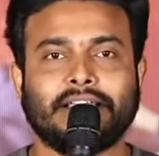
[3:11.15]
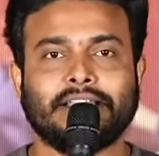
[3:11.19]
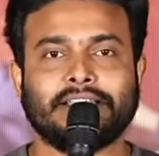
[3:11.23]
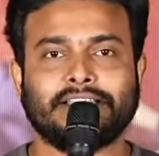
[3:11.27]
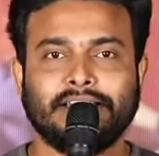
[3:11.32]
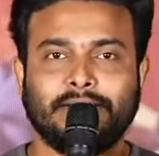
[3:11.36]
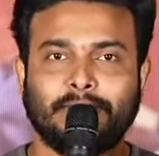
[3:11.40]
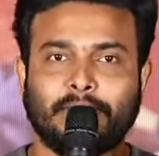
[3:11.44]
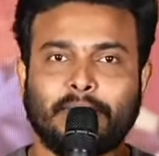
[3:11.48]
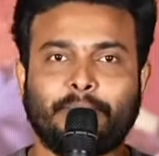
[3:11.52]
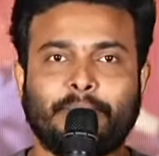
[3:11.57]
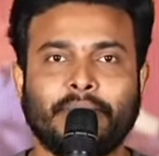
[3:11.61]

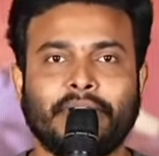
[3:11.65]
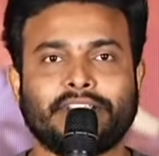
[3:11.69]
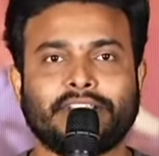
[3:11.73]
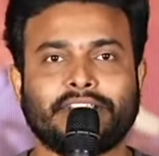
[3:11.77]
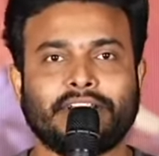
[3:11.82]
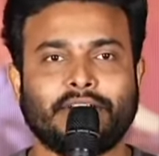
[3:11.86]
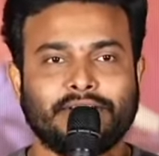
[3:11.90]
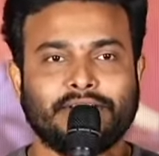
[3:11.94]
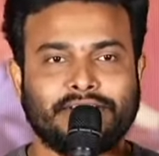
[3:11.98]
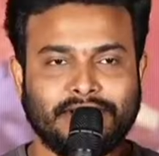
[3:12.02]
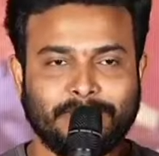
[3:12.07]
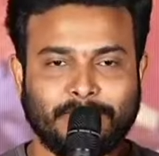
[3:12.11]
సినిమా
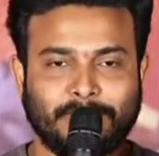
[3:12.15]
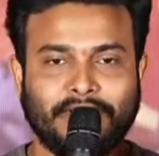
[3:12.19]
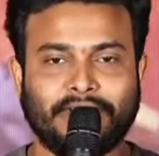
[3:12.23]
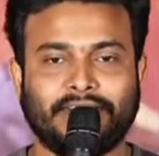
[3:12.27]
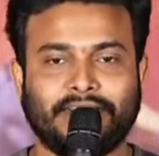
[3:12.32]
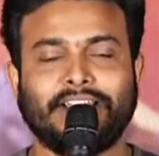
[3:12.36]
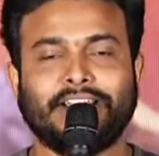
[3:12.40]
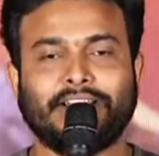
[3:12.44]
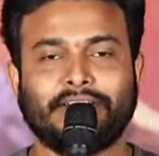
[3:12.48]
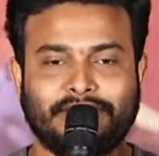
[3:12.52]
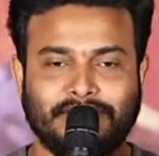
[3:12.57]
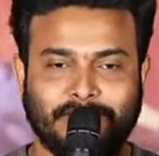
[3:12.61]
పేల్చడం సినిమా
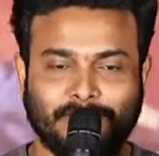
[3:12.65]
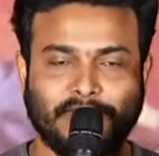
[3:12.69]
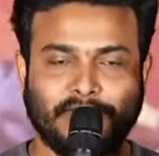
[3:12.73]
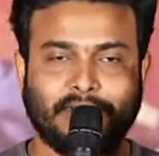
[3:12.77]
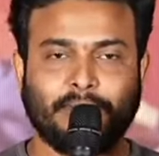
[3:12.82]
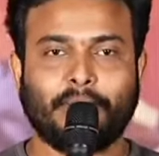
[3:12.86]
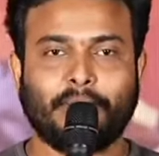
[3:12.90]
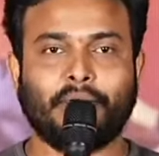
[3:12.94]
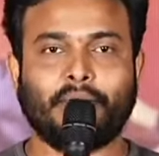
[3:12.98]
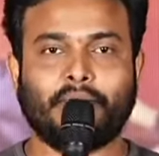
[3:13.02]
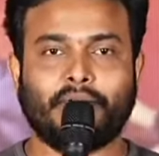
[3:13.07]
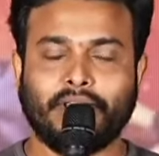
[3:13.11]
తినడం సినిమాతో
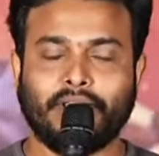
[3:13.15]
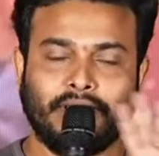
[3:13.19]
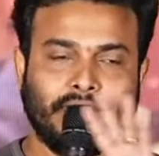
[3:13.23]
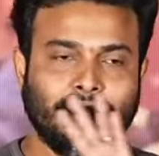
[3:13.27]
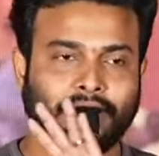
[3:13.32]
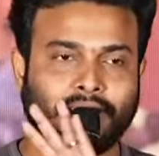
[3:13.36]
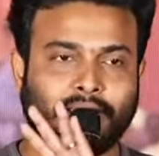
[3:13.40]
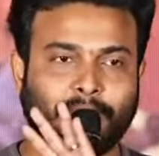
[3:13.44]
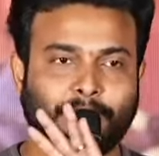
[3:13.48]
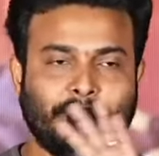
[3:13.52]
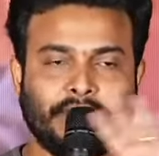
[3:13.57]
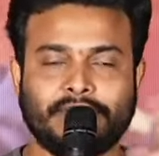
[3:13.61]
పడుకోవడం ఇది
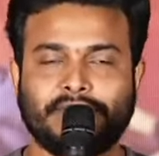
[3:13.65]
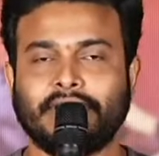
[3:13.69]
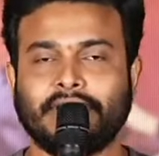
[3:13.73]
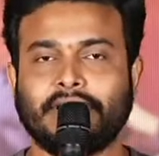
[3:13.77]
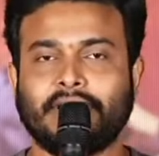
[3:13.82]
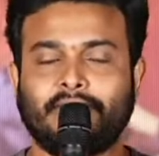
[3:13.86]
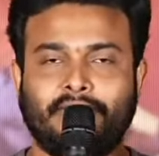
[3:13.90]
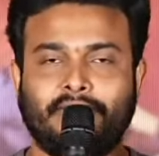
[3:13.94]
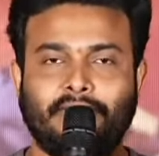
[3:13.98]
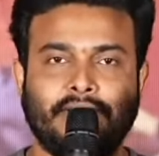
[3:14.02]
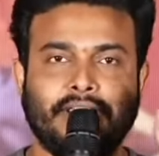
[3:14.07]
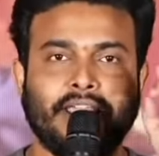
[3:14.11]
తప్పించి
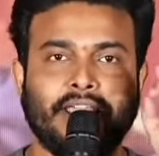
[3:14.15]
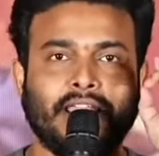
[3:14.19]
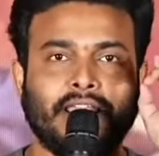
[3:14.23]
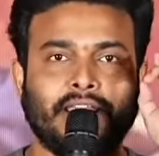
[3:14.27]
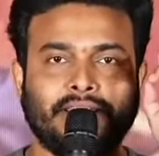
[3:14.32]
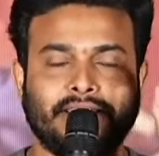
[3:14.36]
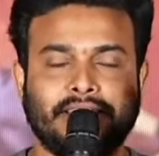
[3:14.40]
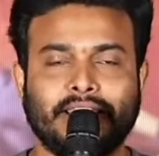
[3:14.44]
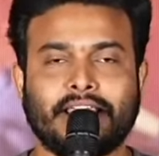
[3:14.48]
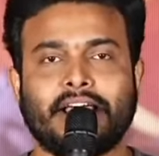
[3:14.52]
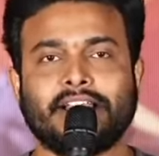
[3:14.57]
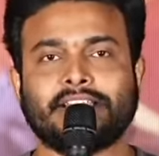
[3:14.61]
ఇంక వేరే
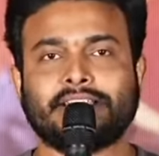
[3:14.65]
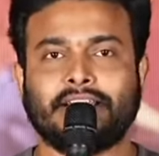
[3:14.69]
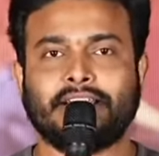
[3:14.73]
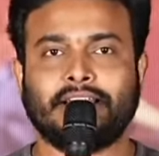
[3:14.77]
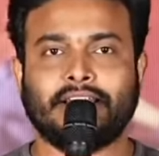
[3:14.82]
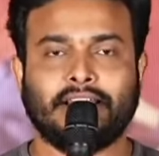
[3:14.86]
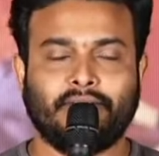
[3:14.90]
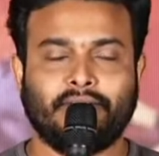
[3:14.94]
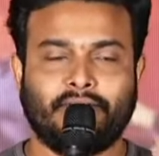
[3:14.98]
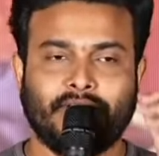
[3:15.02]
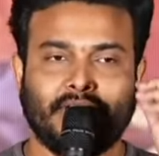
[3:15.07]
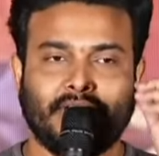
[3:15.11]
ధ్యాస
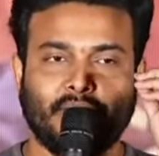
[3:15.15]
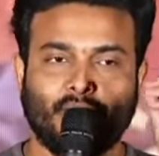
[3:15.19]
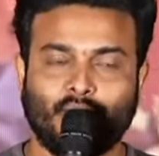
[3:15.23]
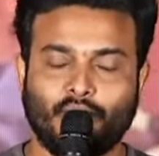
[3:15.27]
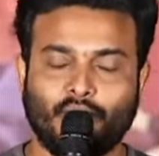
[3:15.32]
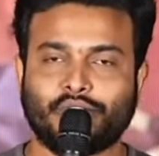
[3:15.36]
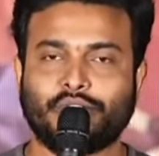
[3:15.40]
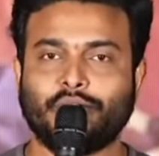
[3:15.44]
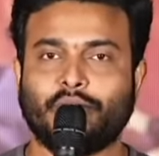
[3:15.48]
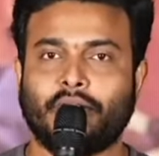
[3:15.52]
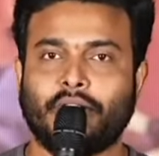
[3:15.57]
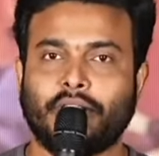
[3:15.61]
లేదు వేరే
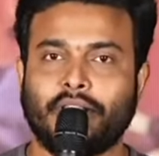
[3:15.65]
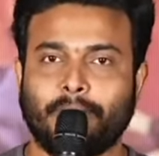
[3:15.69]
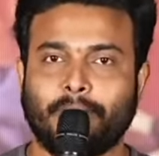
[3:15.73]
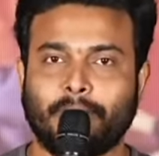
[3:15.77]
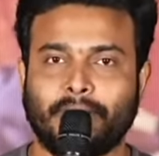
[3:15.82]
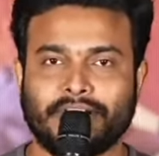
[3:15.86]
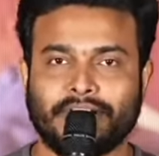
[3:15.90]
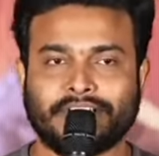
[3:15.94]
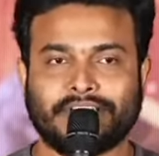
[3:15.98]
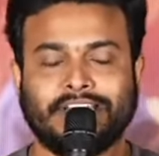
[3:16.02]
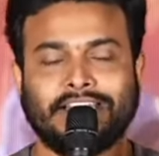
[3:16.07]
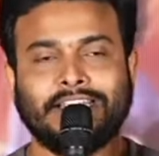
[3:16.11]
ఊసు ఉండదు ఆ
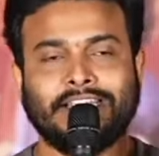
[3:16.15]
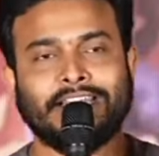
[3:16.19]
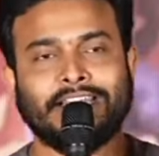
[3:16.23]
మనిషికి